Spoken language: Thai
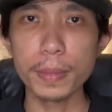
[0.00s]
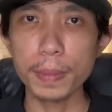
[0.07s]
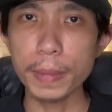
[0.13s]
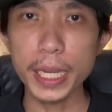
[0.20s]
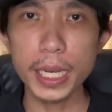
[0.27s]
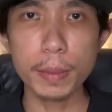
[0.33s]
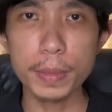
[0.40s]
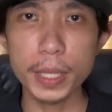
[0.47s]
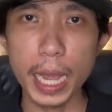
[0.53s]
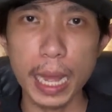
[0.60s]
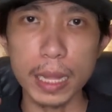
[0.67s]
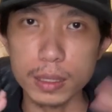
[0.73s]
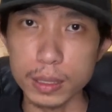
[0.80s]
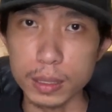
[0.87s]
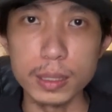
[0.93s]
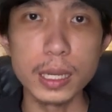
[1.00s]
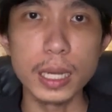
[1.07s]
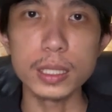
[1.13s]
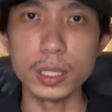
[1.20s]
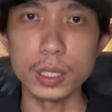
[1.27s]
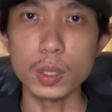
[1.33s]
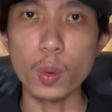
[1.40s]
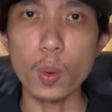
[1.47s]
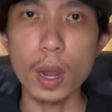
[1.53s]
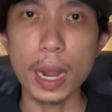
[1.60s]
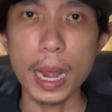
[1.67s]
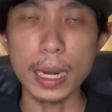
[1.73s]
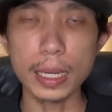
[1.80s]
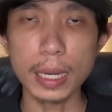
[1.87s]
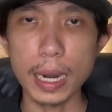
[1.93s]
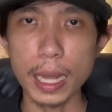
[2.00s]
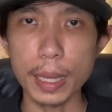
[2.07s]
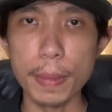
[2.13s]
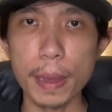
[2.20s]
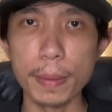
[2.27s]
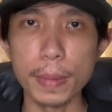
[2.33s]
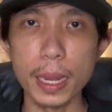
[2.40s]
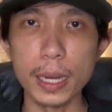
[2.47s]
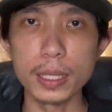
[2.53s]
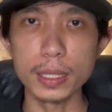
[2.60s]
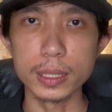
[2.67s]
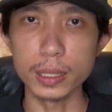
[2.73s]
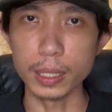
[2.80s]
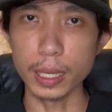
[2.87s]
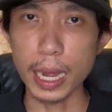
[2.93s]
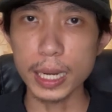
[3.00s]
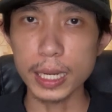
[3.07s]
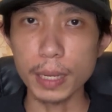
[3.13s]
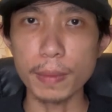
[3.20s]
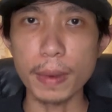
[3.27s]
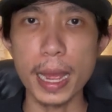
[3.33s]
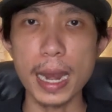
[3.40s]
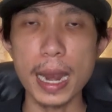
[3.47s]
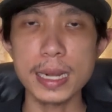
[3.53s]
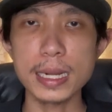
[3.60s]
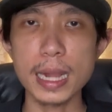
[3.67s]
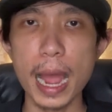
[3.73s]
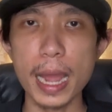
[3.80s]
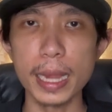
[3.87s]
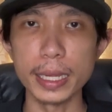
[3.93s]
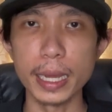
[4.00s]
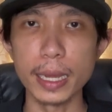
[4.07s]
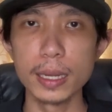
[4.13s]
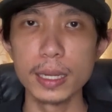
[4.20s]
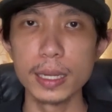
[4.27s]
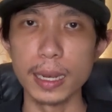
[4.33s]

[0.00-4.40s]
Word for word: ไม่ได้มีการถึงเนื้อถึงตัวกันอะไรแบบนั้น ถึงขั้นทำร้ายร่างกายเนี่ย